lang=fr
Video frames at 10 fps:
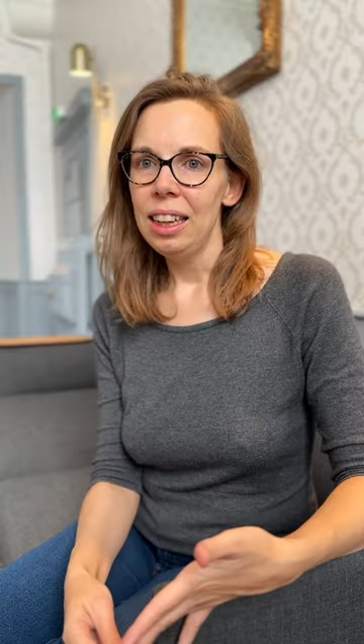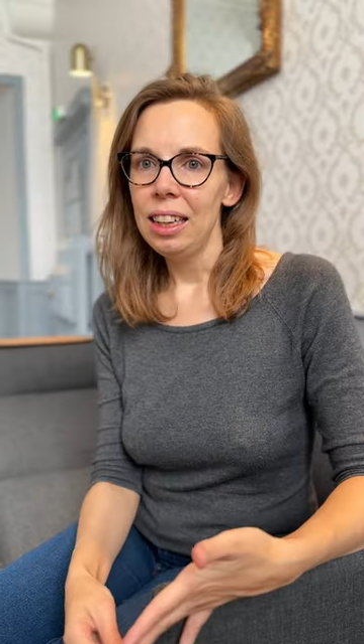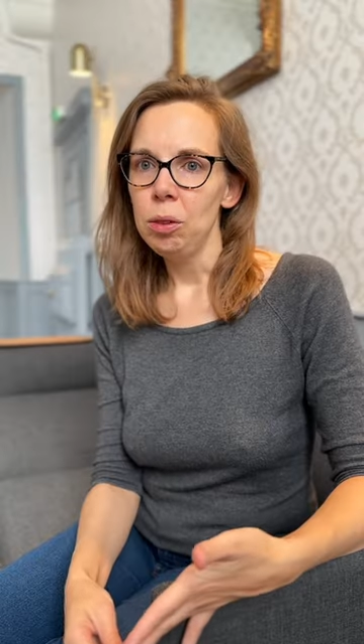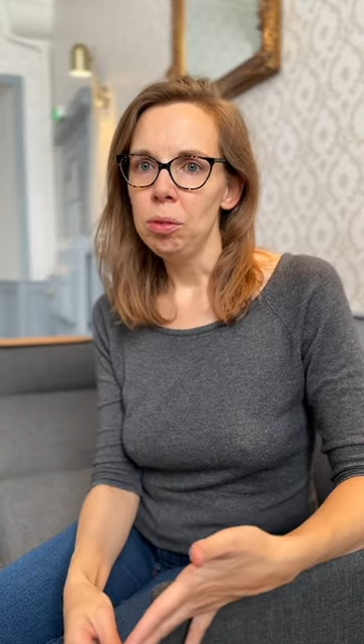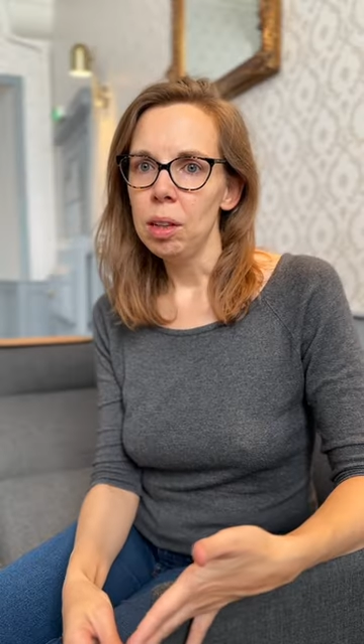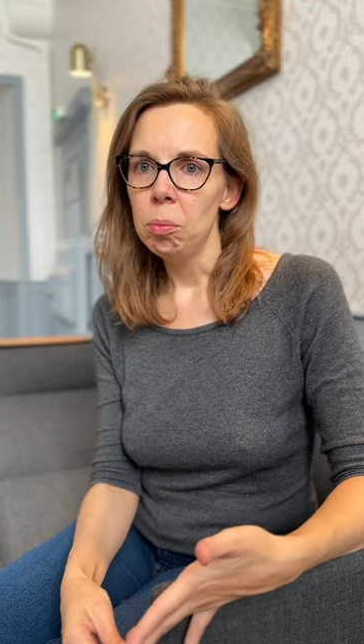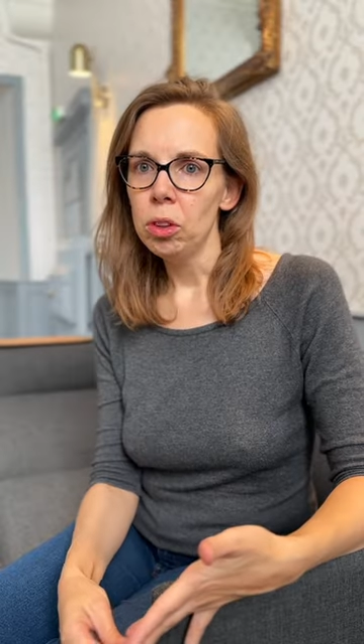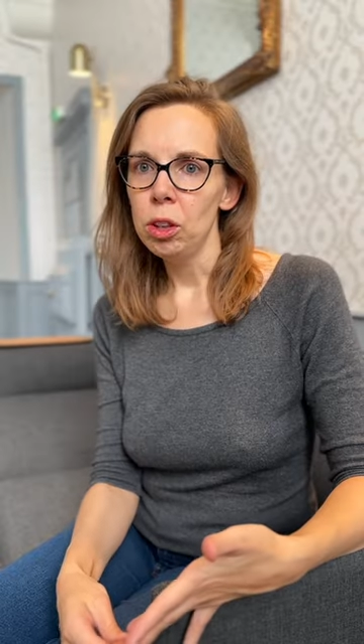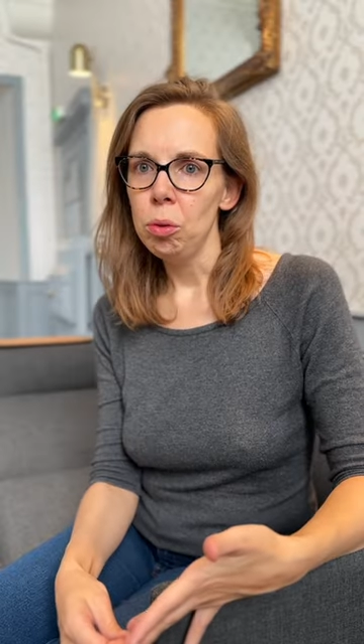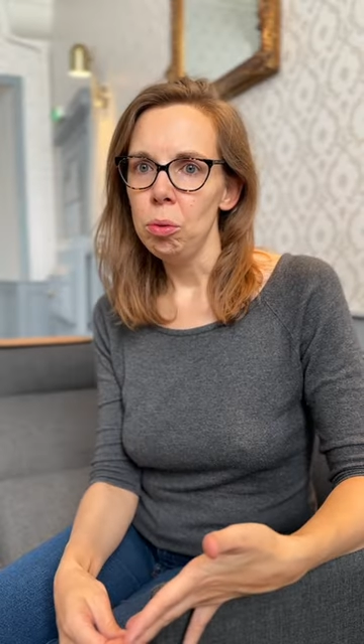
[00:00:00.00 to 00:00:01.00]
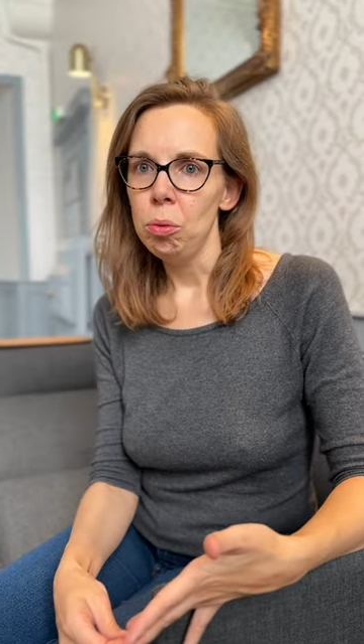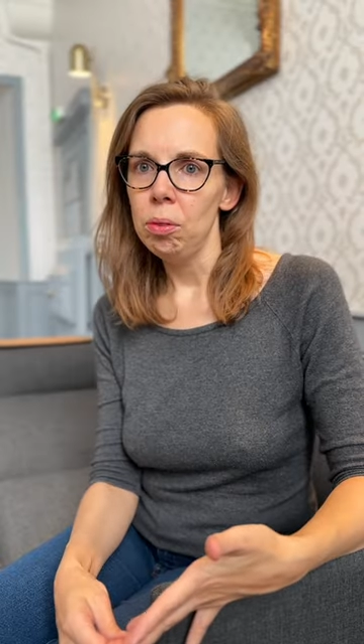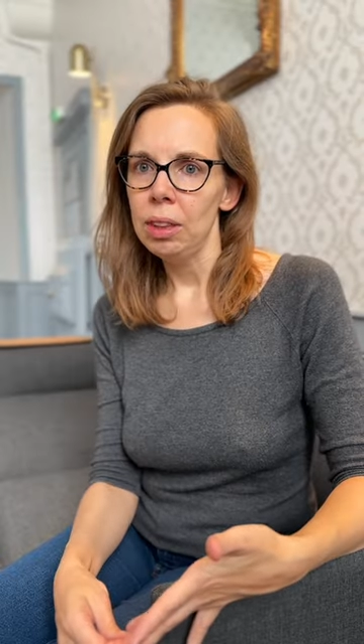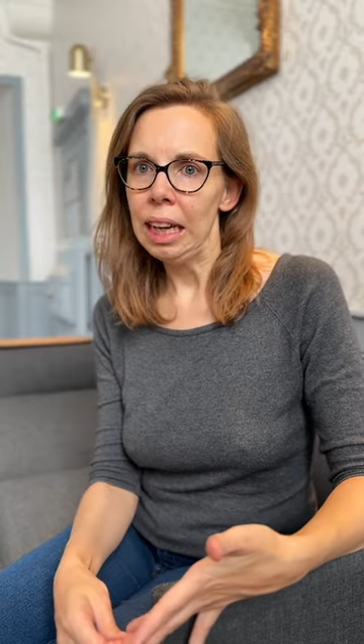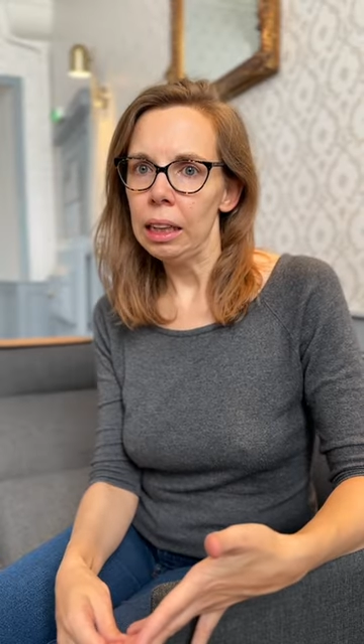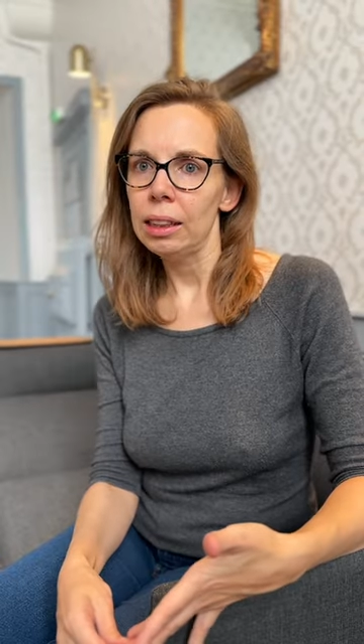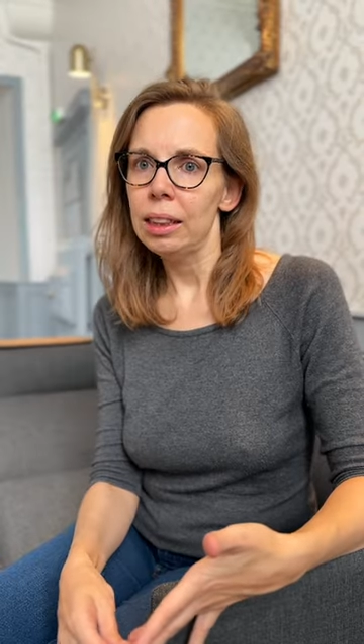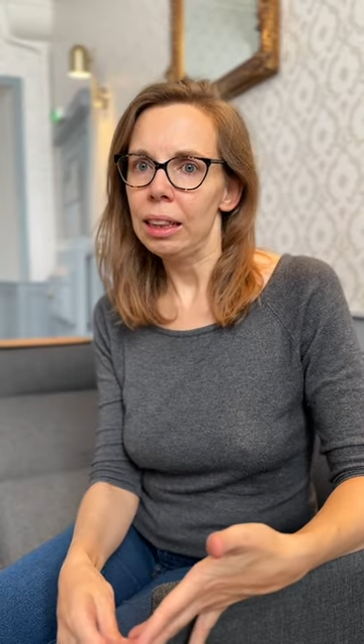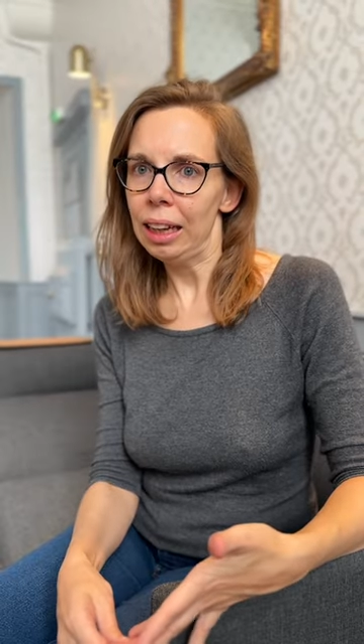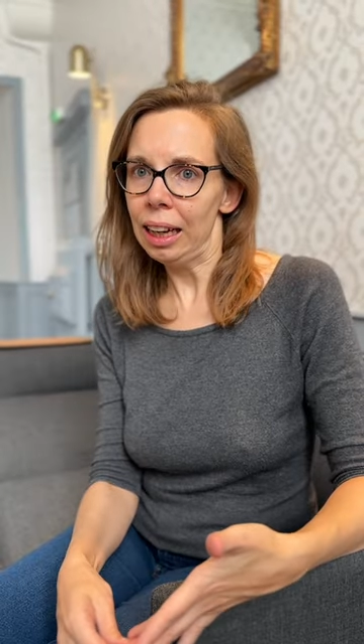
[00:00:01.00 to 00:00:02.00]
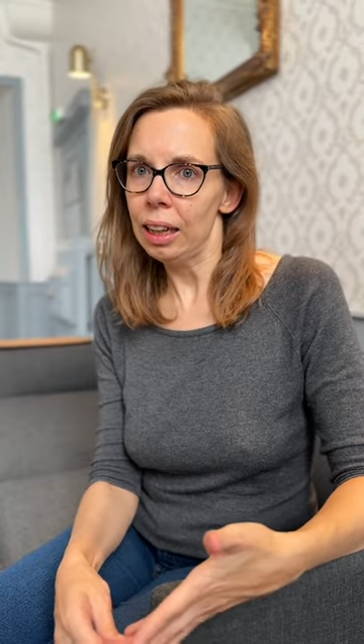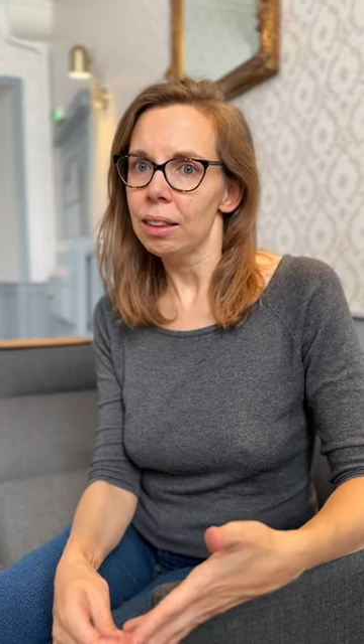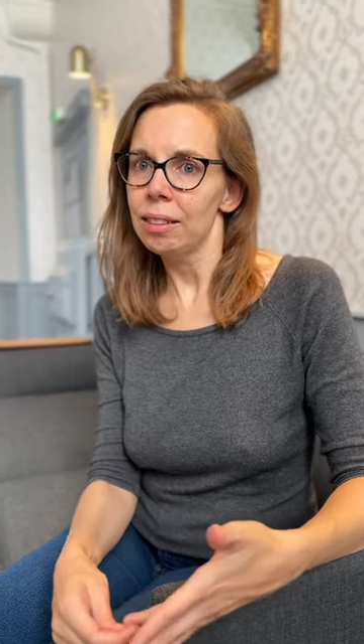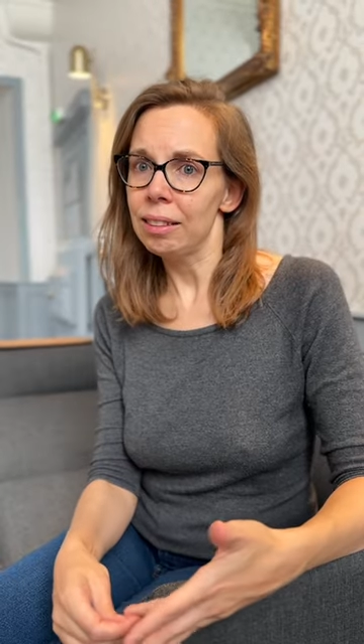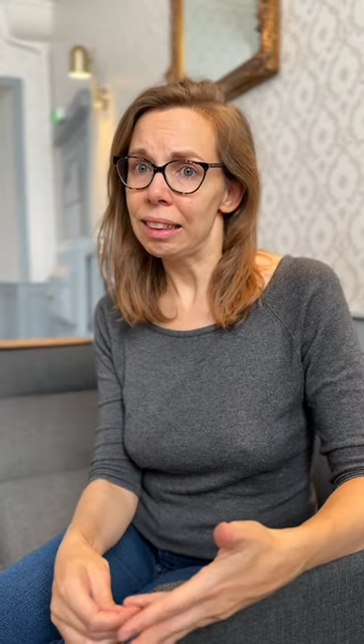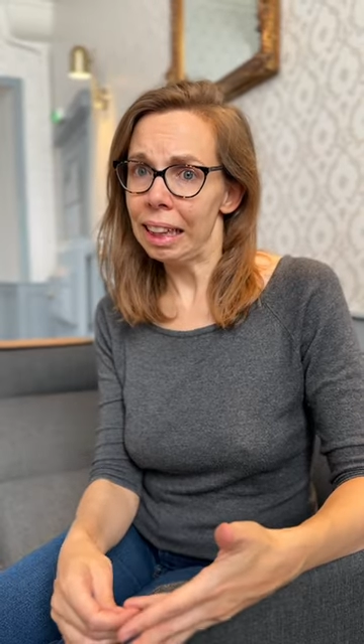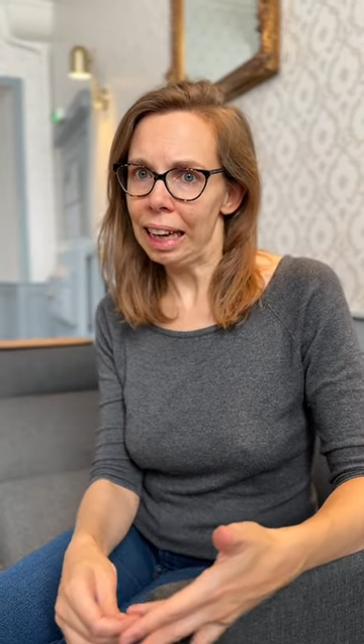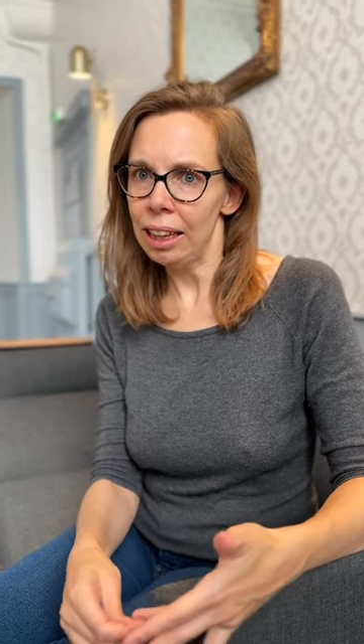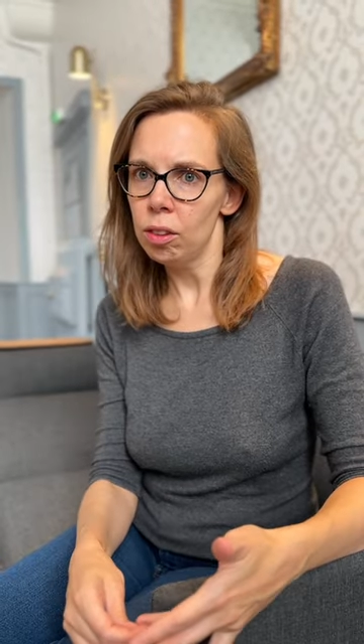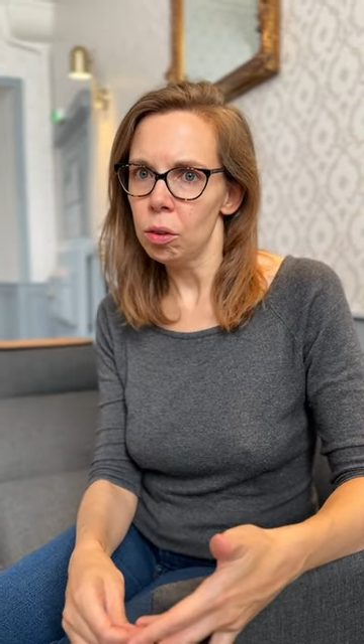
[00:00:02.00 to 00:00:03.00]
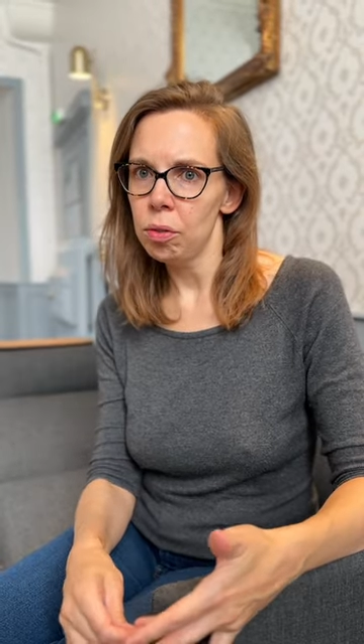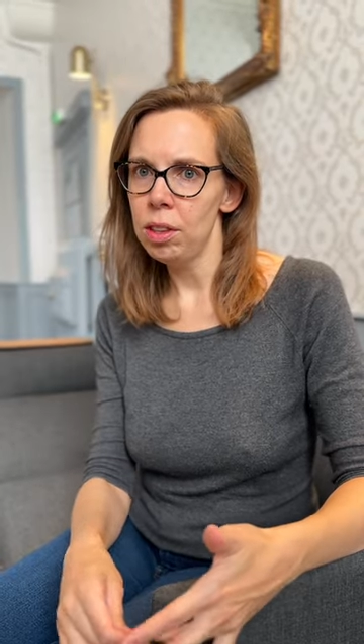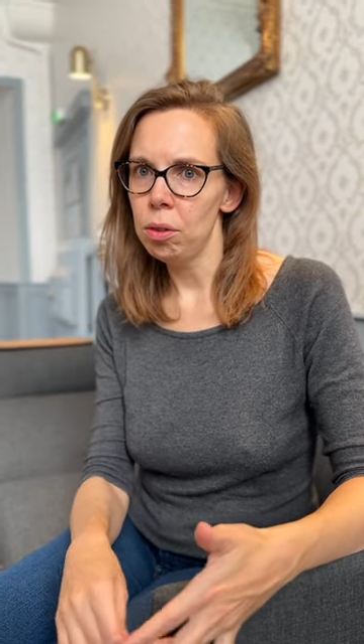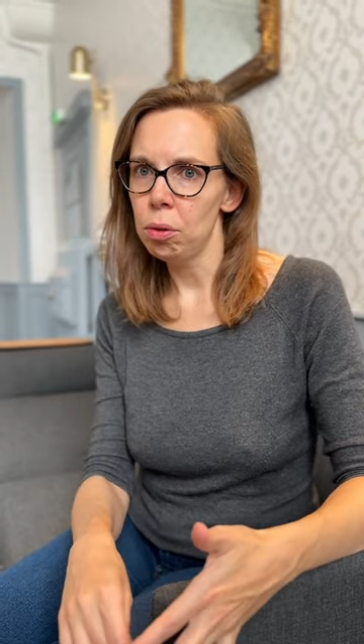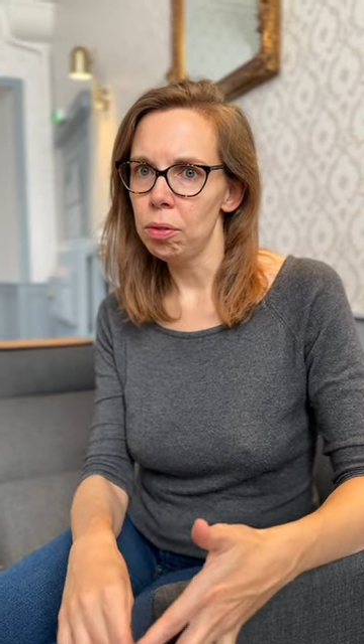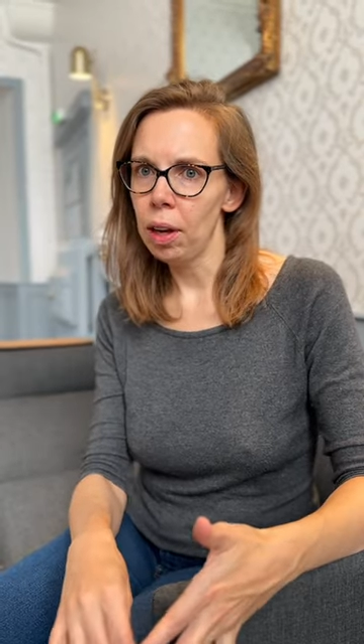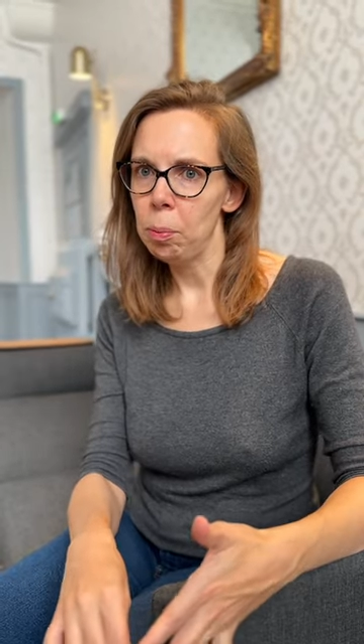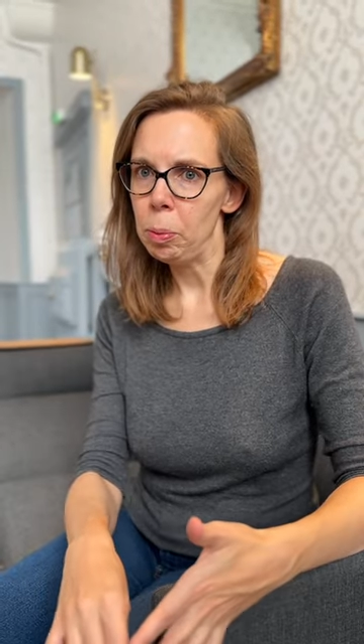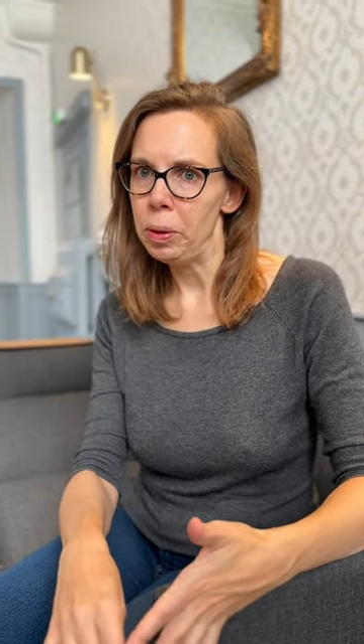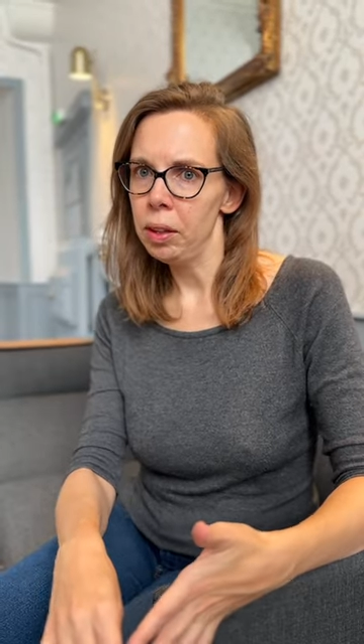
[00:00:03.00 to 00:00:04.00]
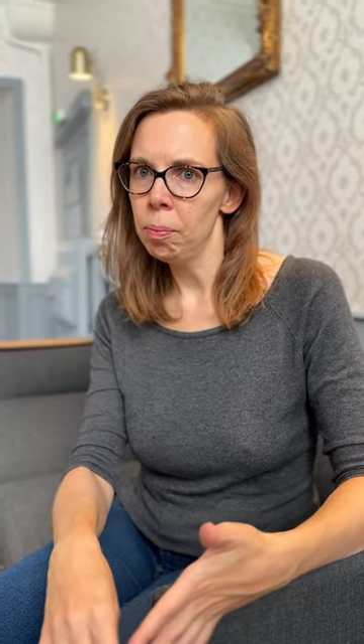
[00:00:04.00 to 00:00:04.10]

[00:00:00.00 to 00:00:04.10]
Et soudainement, j'ai eu très très très envie de faire pipi.